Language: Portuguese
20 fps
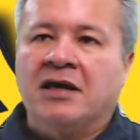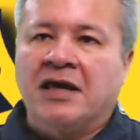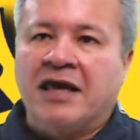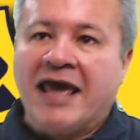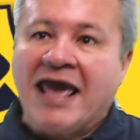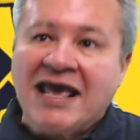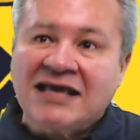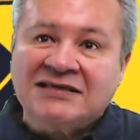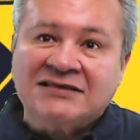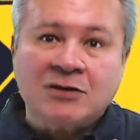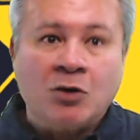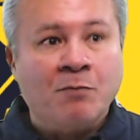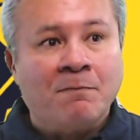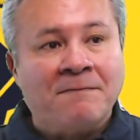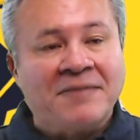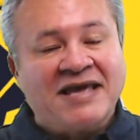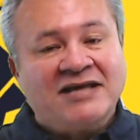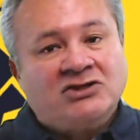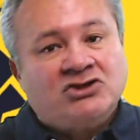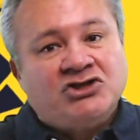Esse é um
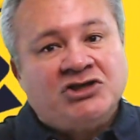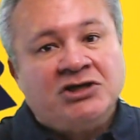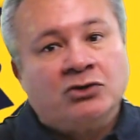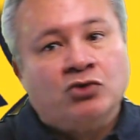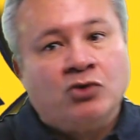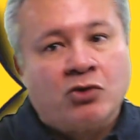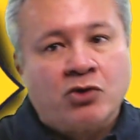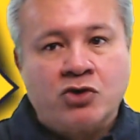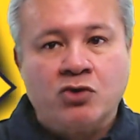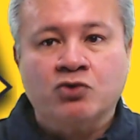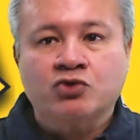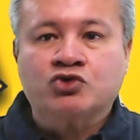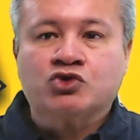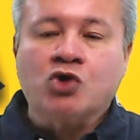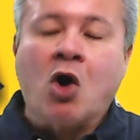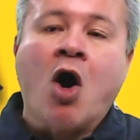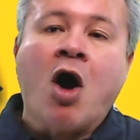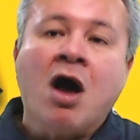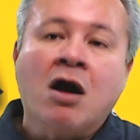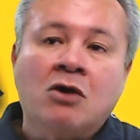pedido que os
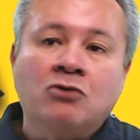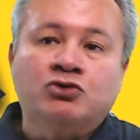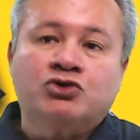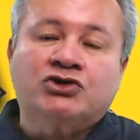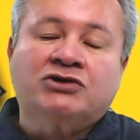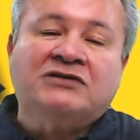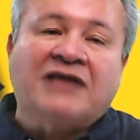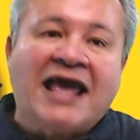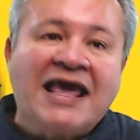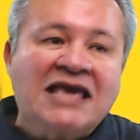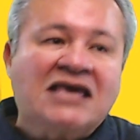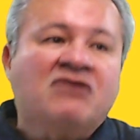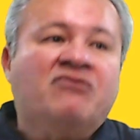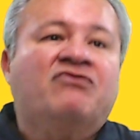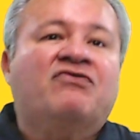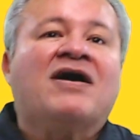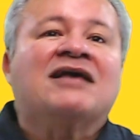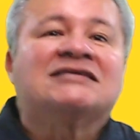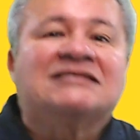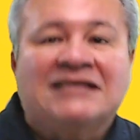órgãos têm que
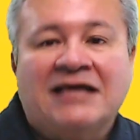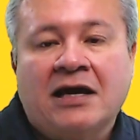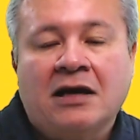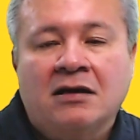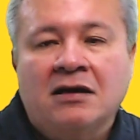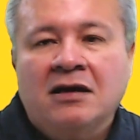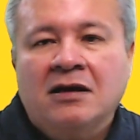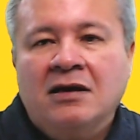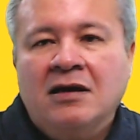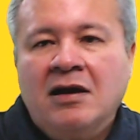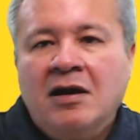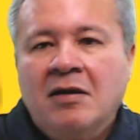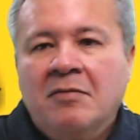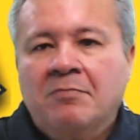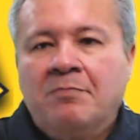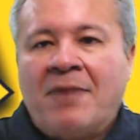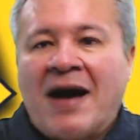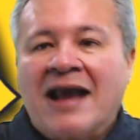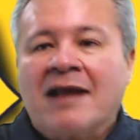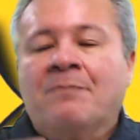fazer
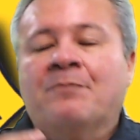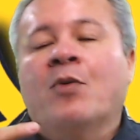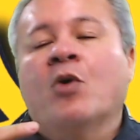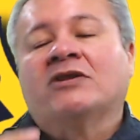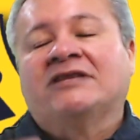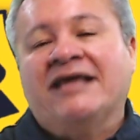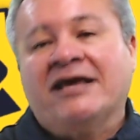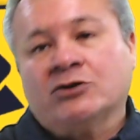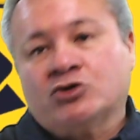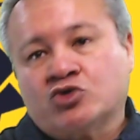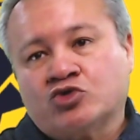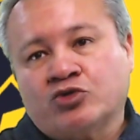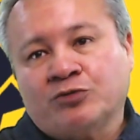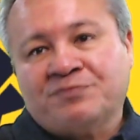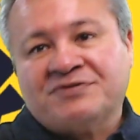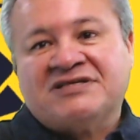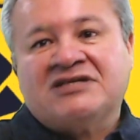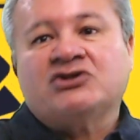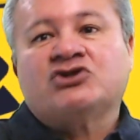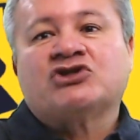para poder
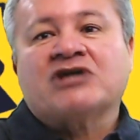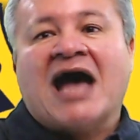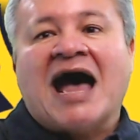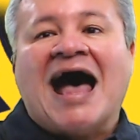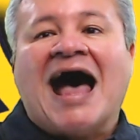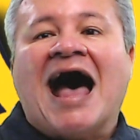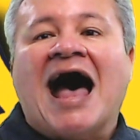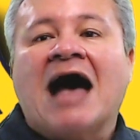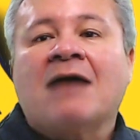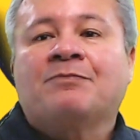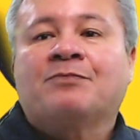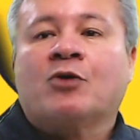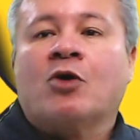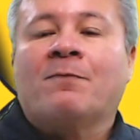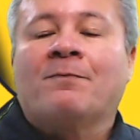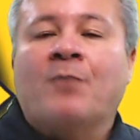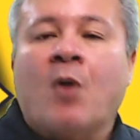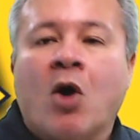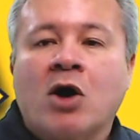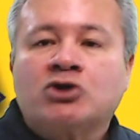subsidiar a
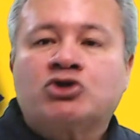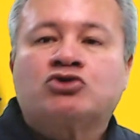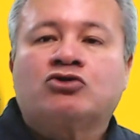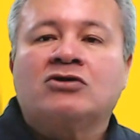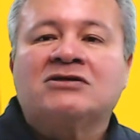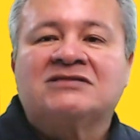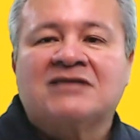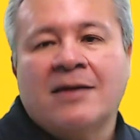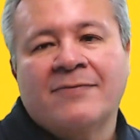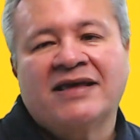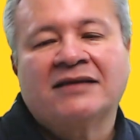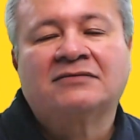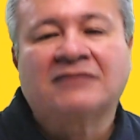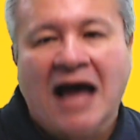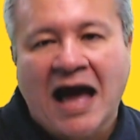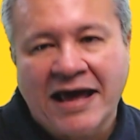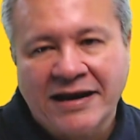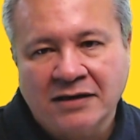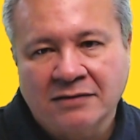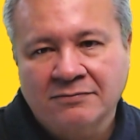proposta
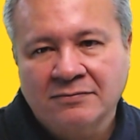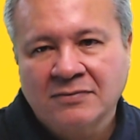orçamentária.